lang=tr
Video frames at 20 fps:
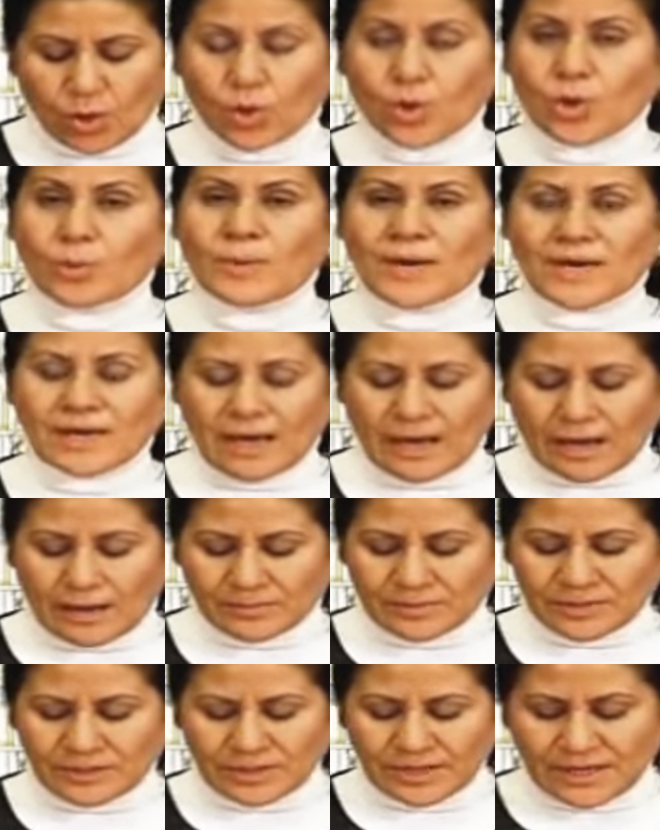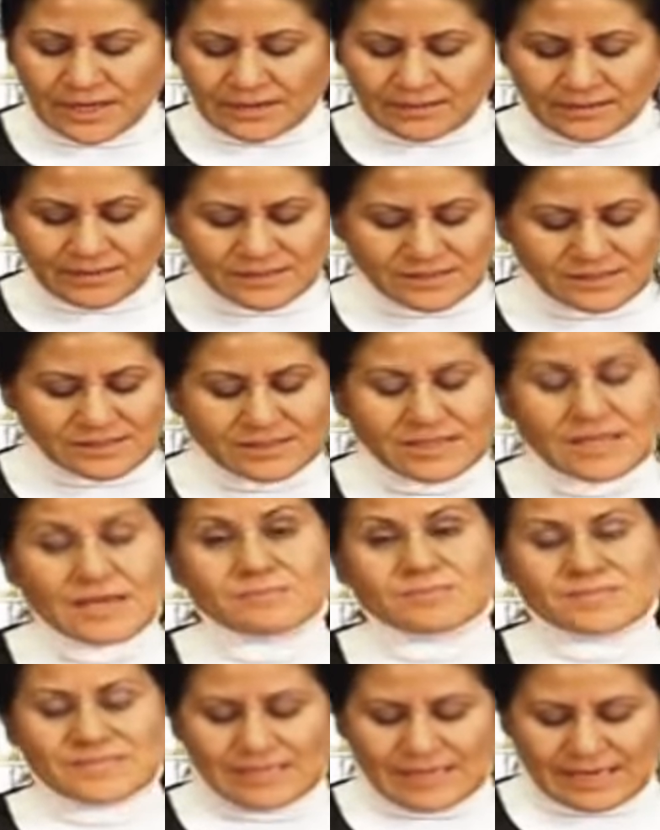O makamı nasıl
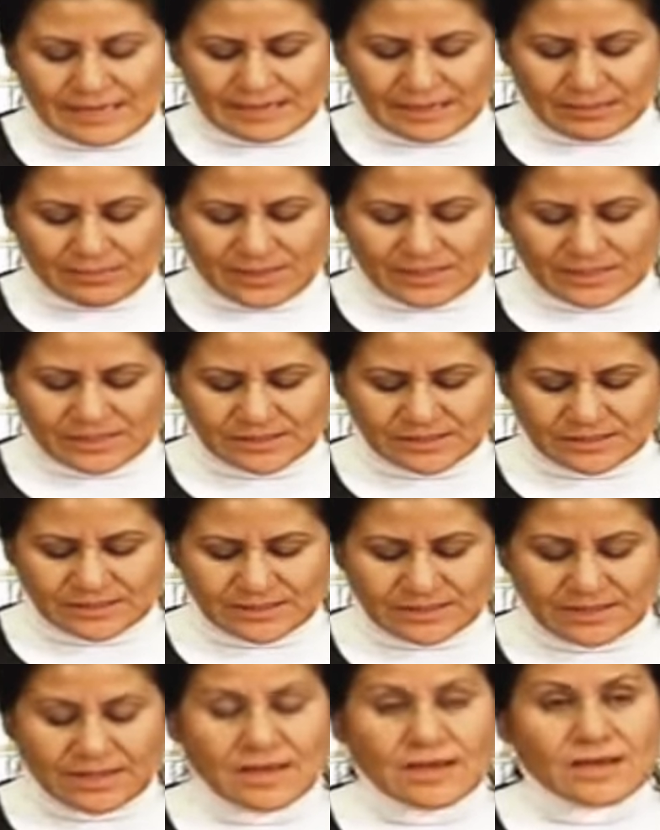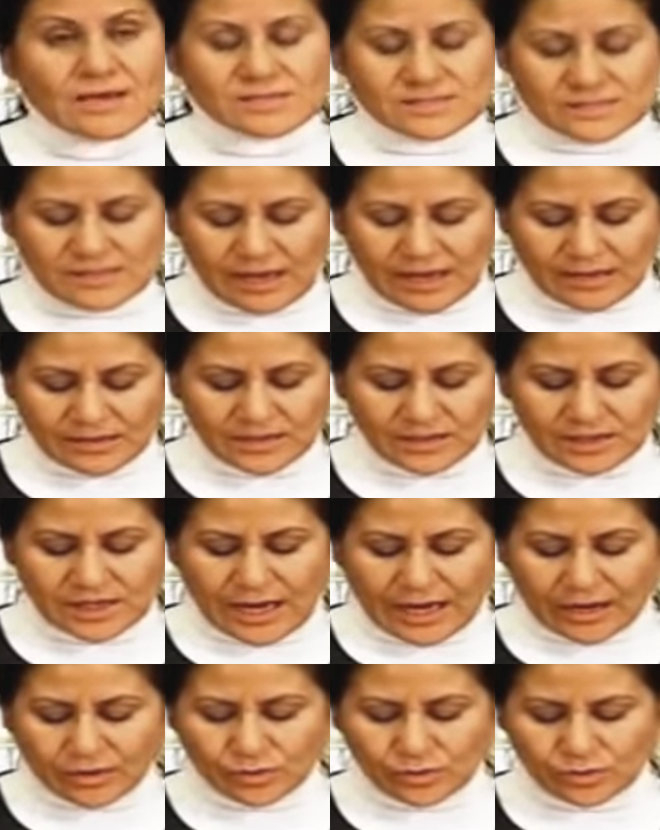temsil edebilir? Sadık
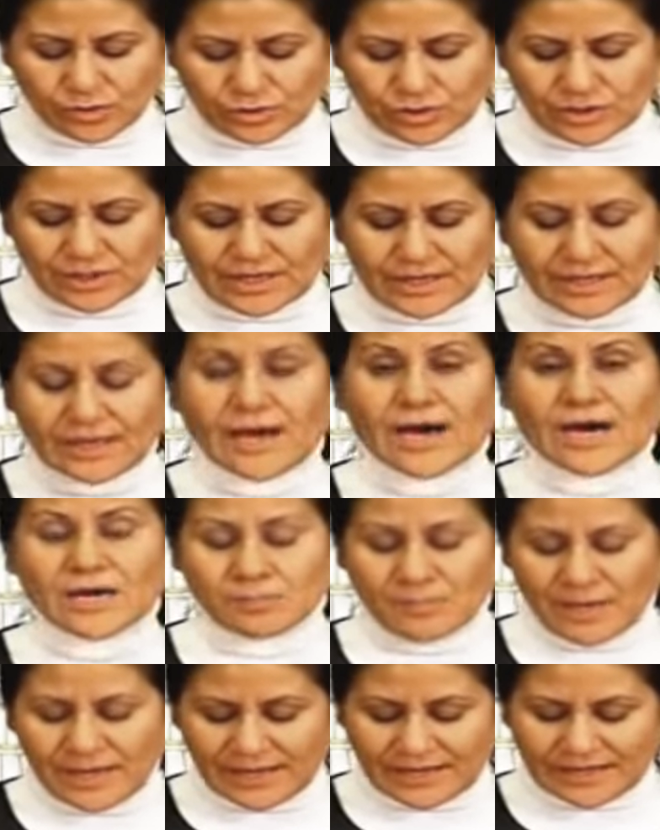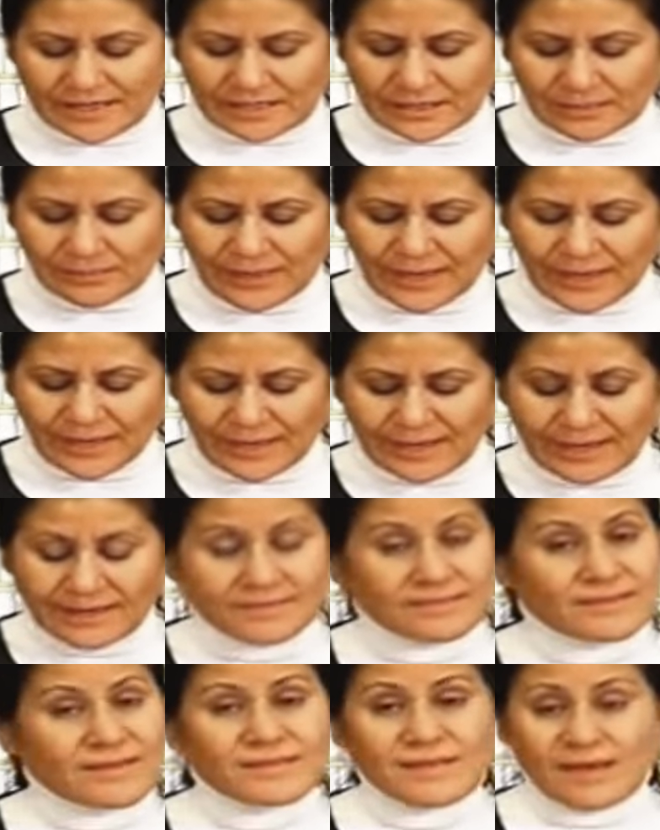Yakut karma eğitime
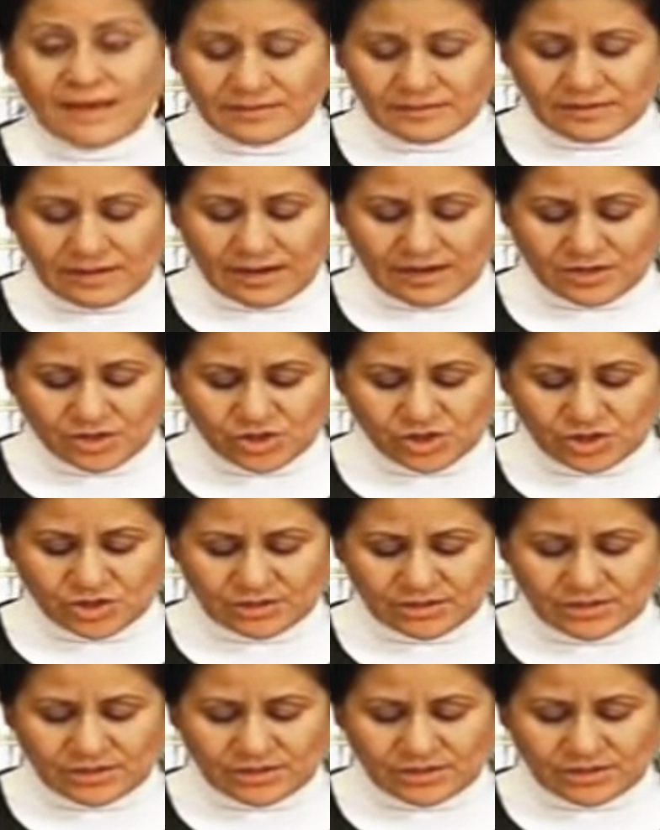neden karşı?